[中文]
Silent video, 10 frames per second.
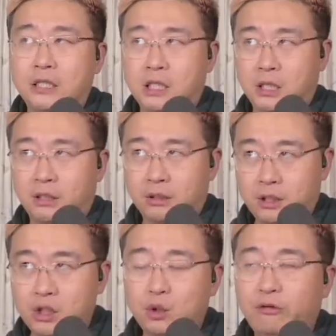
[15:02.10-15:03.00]
这个
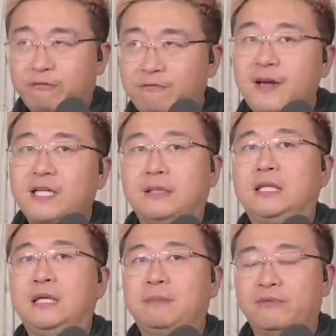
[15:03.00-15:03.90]
支持率非常
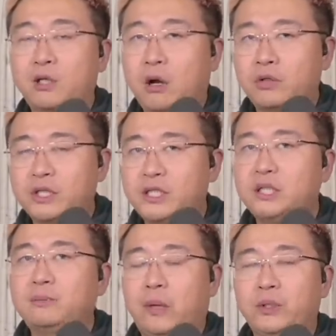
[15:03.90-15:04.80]
低，百分之二十
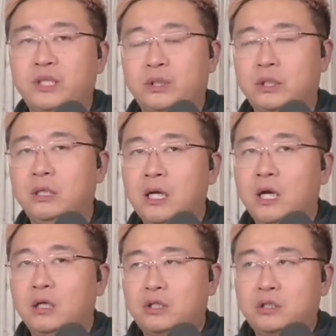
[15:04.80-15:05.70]
七吧，我记得是
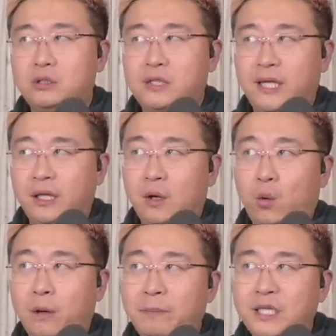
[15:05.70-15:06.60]
是在那个
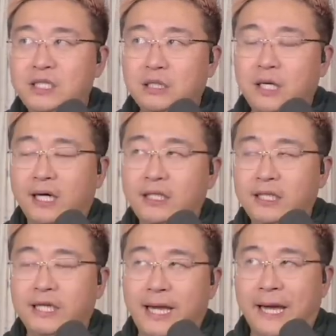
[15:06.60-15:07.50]
黄背心抗议
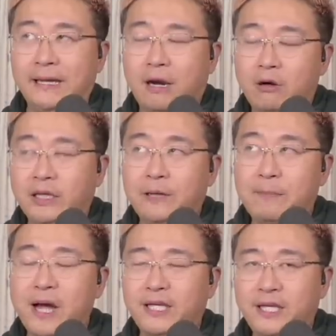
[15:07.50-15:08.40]
以来，二零一
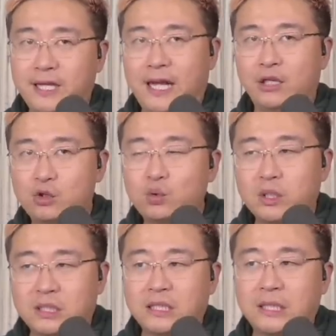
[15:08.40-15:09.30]
八年以来
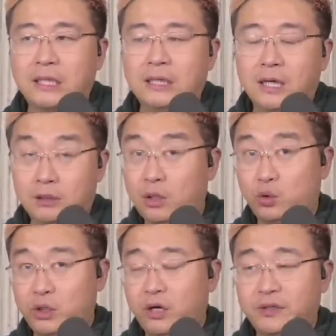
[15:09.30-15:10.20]
最低的，呃，倒
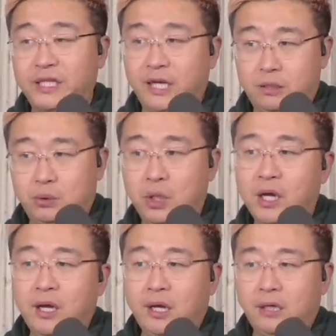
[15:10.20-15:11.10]
数第二低应该这么说。
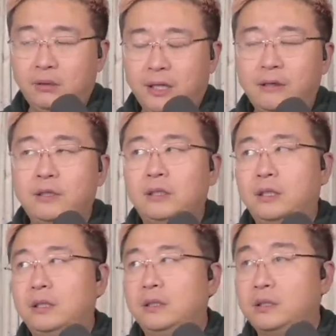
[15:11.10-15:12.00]
然后呢，
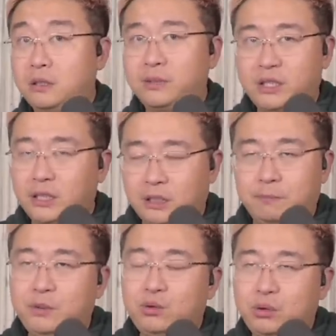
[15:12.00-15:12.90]
呃，这么低，那
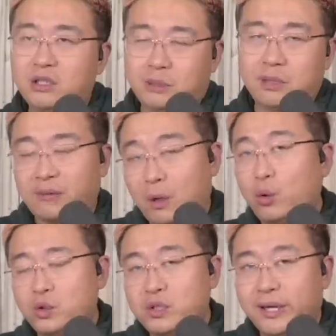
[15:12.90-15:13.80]
必须要想办法
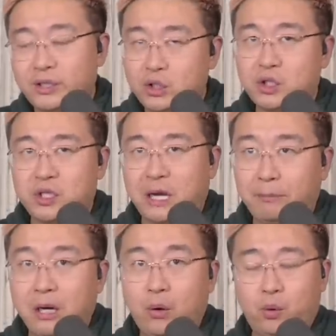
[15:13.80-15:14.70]
获取其他支持啊，
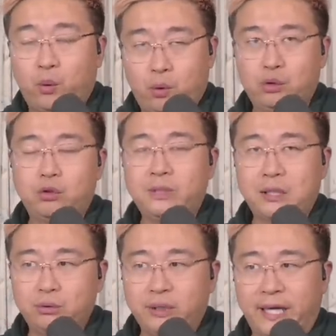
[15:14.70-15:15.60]
不然我我做不下
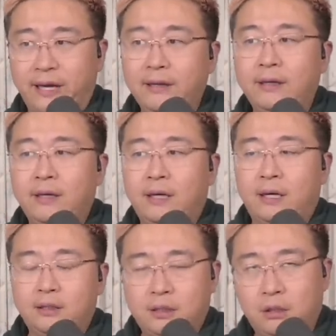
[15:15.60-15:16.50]
去了呀，
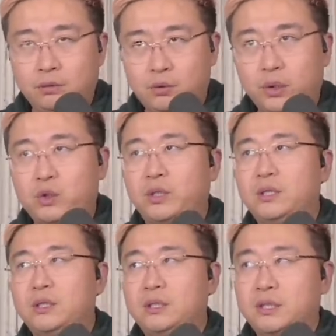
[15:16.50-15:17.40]
啊，然后所以说。
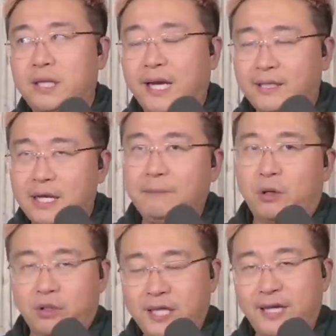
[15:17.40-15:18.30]
他在
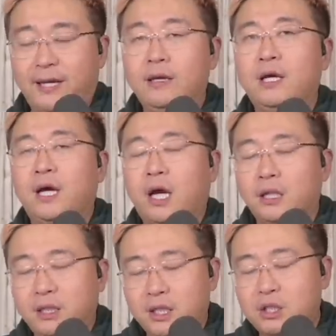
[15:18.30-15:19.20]
表这个态呢，
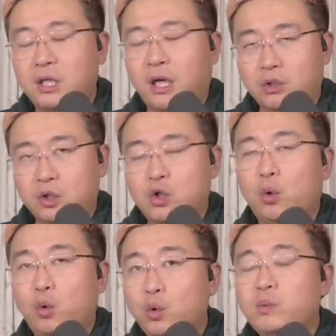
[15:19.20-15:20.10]
肯定是很受
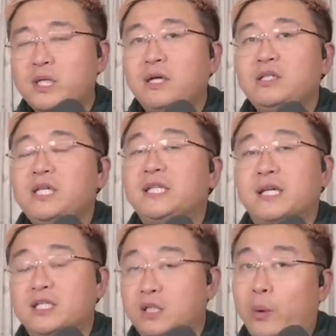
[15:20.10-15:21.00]
工商界的
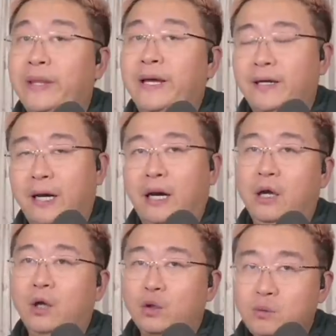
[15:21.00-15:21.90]
喜欢的啊。
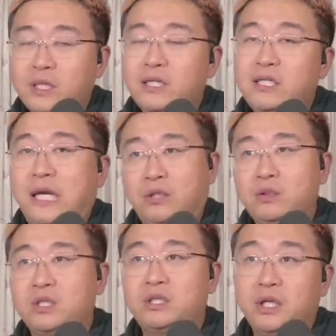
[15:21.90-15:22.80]
工商界，尤
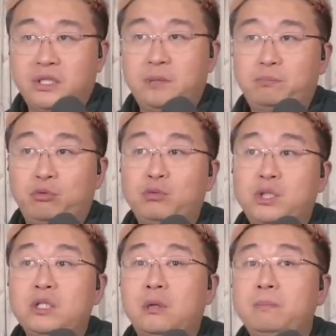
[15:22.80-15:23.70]
其是那些不
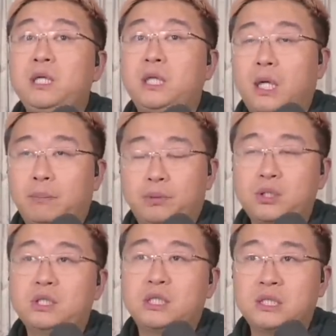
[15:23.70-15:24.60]
涉密的、不
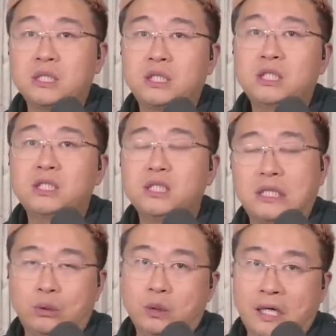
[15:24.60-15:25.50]
涉及科技
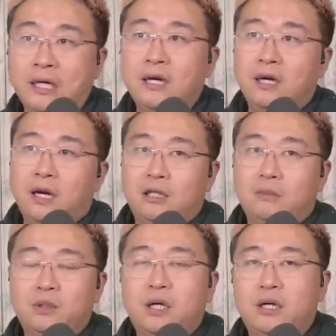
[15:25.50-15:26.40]
领域的啊，他
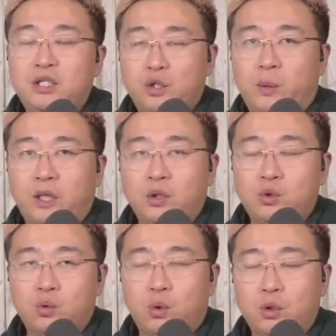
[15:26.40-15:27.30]
们当然希望跟
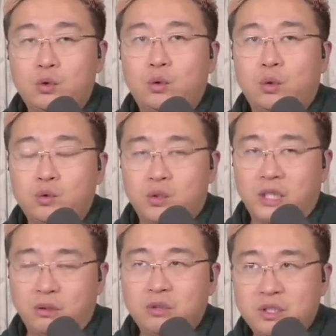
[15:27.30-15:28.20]
中国多多做生
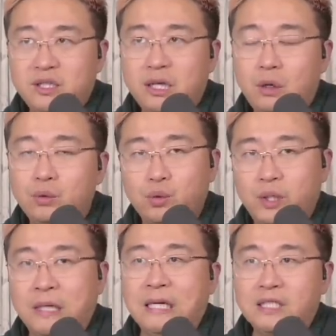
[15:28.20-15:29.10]
意。尤其是现在欧洲
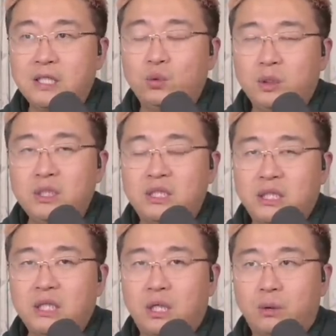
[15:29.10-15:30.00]
的，经过疫
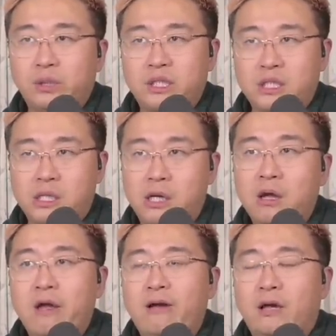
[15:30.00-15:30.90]
情以后的这个
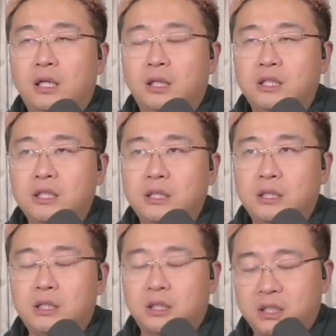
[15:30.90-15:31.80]
呃经
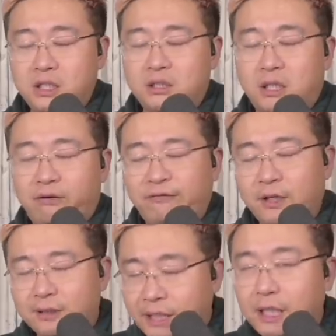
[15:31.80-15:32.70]
这个经济增长率非
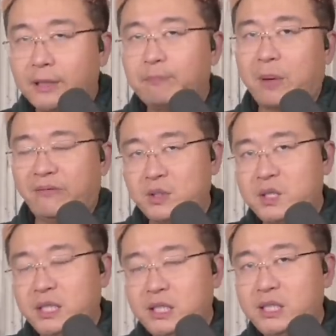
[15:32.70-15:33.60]
常低，百分之
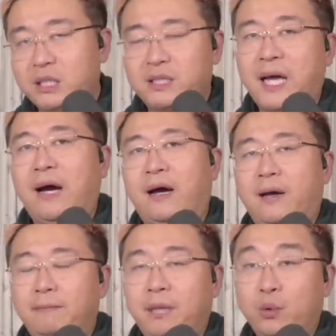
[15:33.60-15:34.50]
一以下
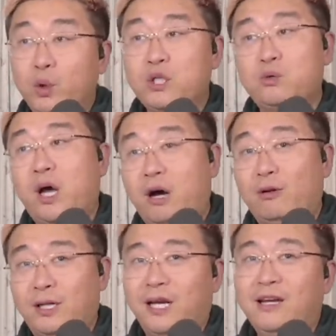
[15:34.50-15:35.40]
啊。美国已经算好
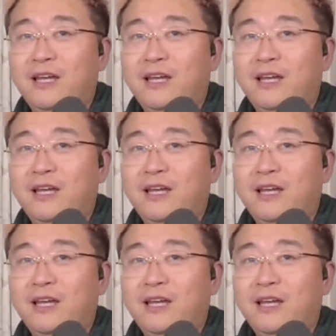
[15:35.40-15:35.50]
的了